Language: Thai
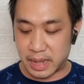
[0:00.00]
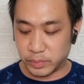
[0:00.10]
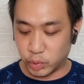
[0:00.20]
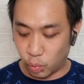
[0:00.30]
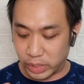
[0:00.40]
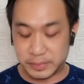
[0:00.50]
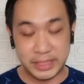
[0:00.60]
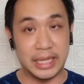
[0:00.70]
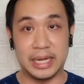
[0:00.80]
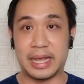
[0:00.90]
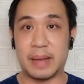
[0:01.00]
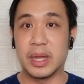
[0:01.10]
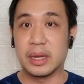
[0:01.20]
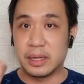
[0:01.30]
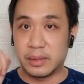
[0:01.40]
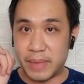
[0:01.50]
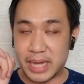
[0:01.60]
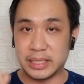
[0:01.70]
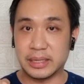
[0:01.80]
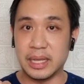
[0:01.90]
ม อยู่อันดับ 4 นะครับแมน
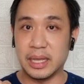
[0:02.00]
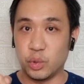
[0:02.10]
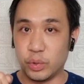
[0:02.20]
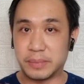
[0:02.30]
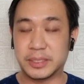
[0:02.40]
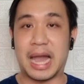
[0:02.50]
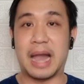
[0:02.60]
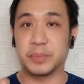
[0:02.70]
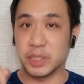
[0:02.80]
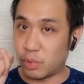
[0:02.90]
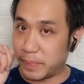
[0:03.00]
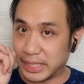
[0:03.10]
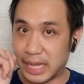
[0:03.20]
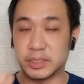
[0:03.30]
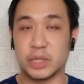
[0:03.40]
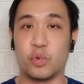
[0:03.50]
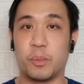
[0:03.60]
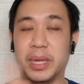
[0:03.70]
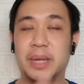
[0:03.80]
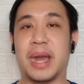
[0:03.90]
ซิตี้ อยู่อันดับ 3 ถือว่าเป็นเกมสนุก
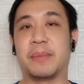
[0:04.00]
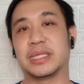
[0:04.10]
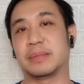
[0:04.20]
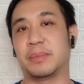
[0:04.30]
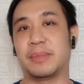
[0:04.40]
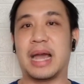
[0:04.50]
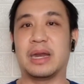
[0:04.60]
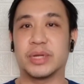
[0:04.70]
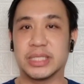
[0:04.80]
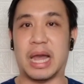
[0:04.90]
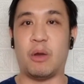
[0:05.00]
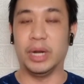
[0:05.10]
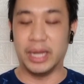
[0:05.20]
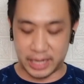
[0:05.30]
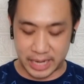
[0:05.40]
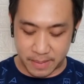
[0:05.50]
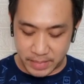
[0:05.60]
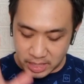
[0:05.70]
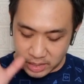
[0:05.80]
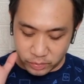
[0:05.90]
บิ๊กแมตช์ประจำสัปดาห์ในวันเสาร์เลยนะครับ
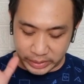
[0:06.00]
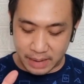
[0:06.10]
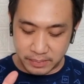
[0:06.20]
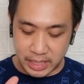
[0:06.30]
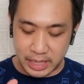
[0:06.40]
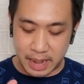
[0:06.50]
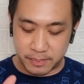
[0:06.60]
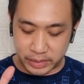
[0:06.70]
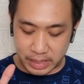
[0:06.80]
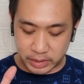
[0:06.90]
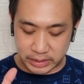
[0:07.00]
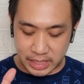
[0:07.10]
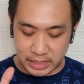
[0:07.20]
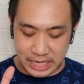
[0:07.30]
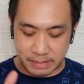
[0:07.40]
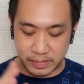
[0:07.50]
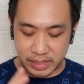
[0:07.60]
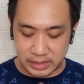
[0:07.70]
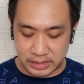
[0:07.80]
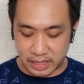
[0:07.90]
เกมนี้นะครับ เกมบัตเตอร์จะไม่มี
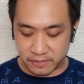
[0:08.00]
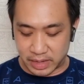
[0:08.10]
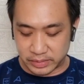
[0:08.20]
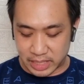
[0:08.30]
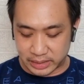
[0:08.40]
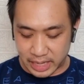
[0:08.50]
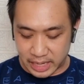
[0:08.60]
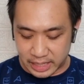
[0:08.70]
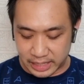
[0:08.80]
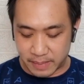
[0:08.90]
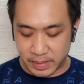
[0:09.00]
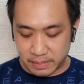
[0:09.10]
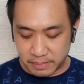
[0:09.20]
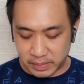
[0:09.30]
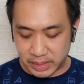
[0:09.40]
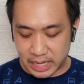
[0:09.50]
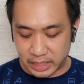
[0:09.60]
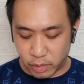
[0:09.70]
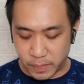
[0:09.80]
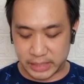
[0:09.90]
สตีฟอัลซาเต้นะครับ ไม่มีแดน
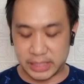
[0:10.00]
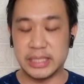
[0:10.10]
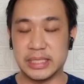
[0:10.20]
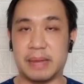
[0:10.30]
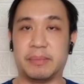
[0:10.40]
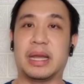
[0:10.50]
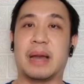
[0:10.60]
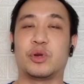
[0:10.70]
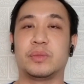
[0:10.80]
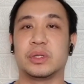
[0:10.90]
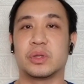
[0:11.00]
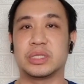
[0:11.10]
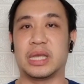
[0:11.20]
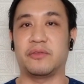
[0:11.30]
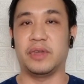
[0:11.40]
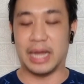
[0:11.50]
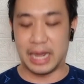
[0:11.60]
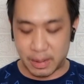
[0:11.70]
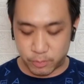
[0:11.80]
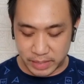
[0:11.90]
นี่เบเบกที่เจ็นะครับ รวมถึงต้องเช็คฟิตอ
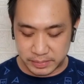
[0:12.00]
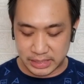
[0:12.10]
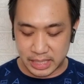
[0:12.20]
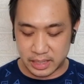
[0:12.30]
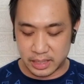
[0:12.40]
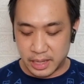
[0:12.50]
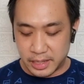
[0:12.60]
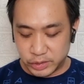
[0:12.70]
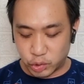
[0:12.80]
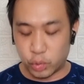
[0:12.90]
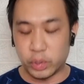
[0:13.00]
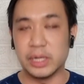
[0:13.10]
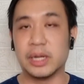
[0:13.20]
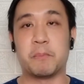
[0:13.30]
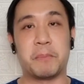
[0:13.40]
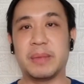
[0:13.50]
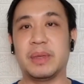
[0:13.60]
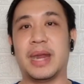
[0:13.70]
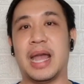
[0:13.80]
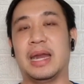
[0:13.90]
ดัมเวบสเตอร์ส่วนคนอื่นไม่มี
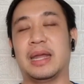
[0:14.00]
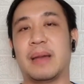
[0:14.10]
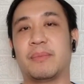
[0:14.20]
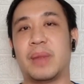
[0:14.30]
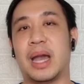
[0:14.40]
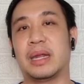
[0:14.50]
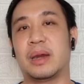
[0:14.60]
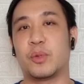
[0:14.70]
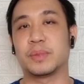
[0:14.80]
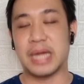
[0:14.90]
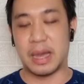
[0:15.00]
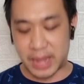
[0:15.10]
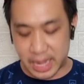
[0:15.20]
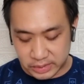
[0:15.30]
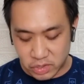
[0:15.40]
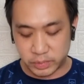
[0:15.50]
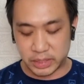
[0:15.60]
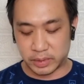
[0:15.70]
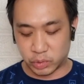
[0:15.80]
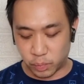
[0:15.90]
ปัญหานะครับ มาในระบบ3-5-2เสีย
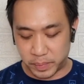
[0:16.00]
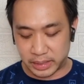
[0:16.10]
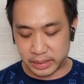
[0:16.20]
ประตู เป็นทา